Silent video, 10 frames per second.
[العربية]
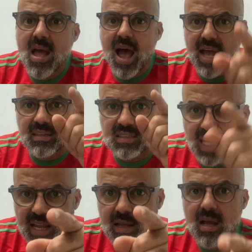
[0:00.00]
انت
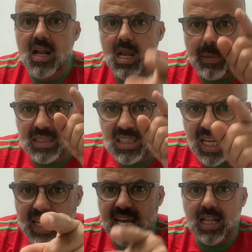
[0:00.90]
اللي بغيتي
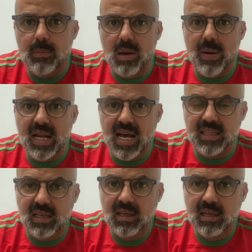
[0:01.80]
تخلقي هذه البلبله هذه